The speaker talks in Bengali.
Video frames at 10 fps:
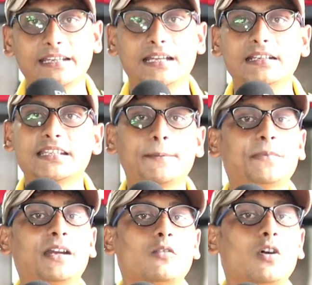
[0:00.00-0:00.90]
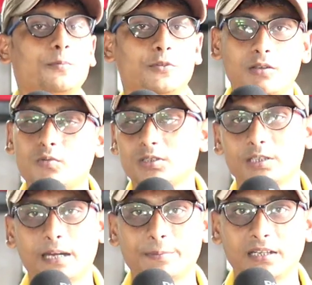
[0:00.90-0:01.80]
চাহিদা যে আপনারা কল্পনাও
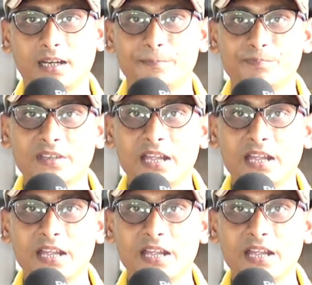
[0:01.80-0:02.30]
করতে পারবেন না